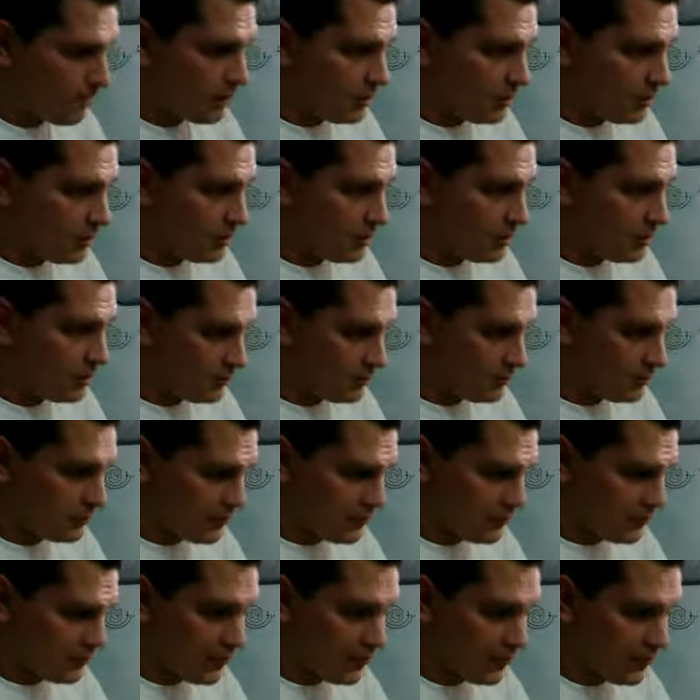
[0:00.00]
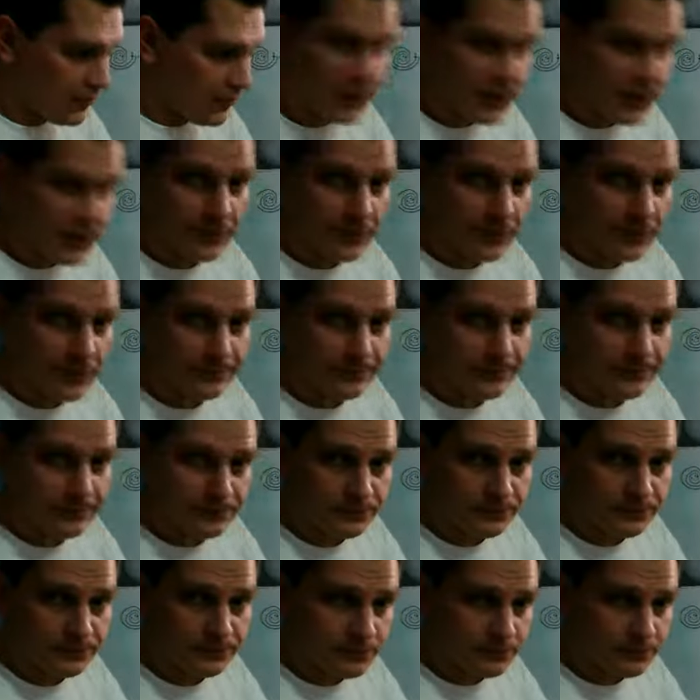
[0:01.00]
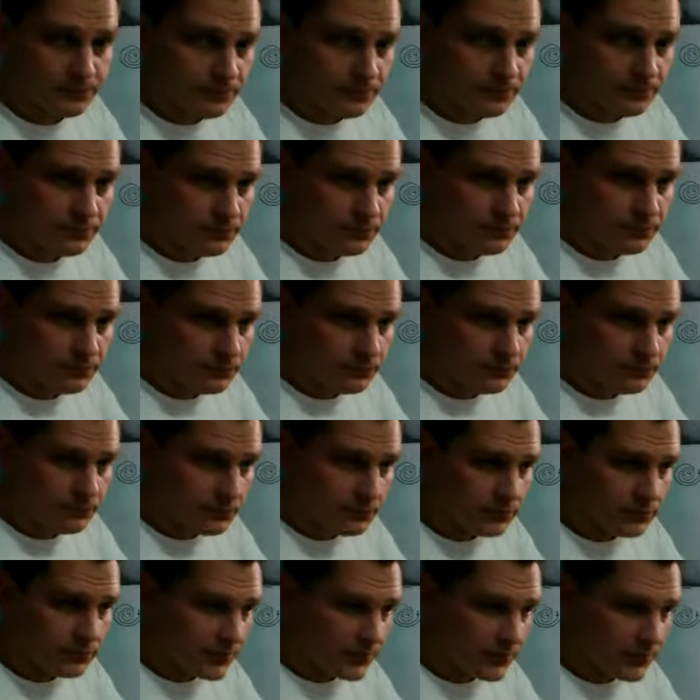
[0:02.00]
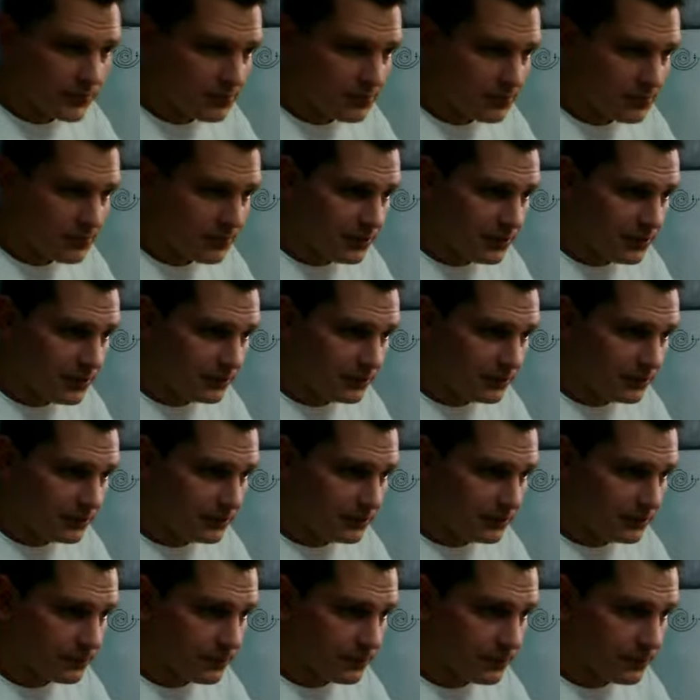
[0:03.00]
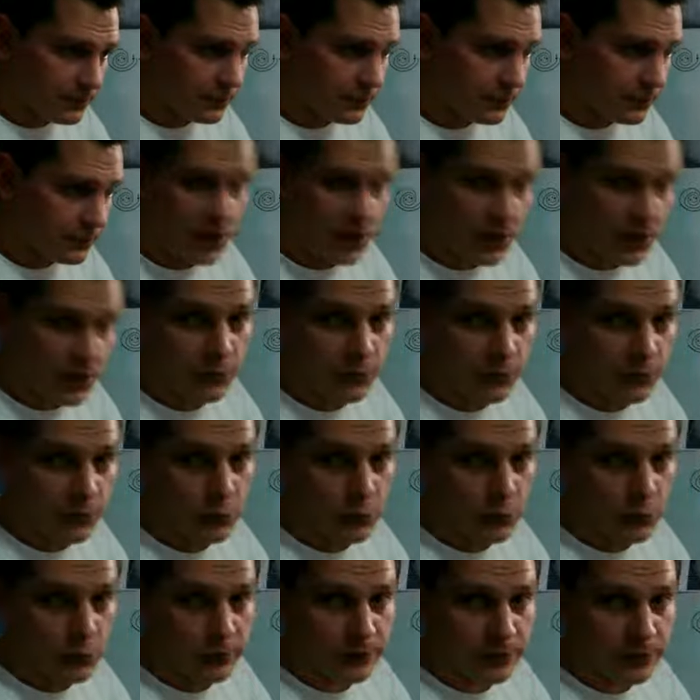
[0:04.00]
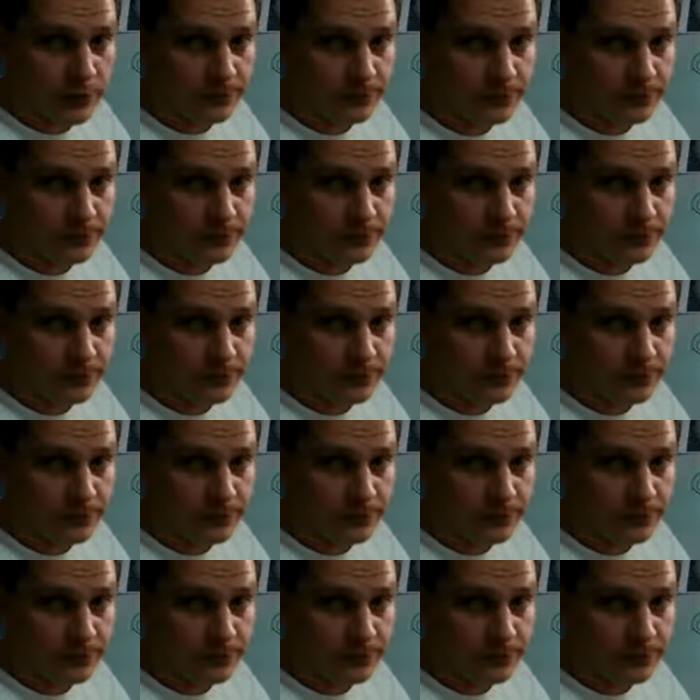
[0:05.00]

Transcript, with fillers: имеют габаритные размеры, измеряемые в дюймах.